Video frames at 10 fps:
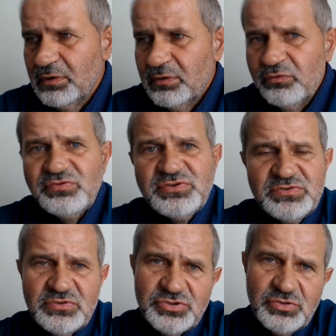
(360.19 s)
ну
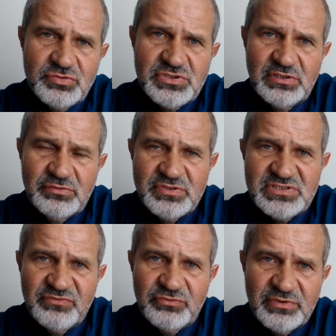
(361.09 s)
все-все, что нужно для
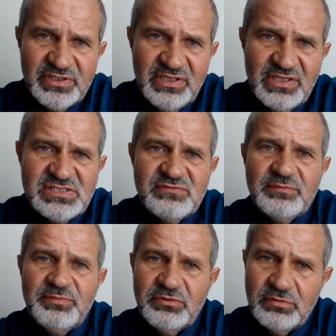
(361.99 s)
туристов. Турагентство,
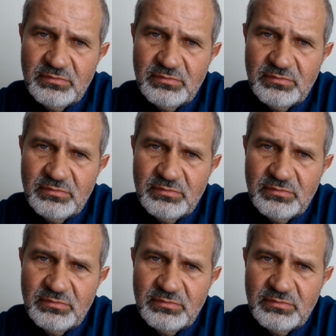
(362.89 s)
потом,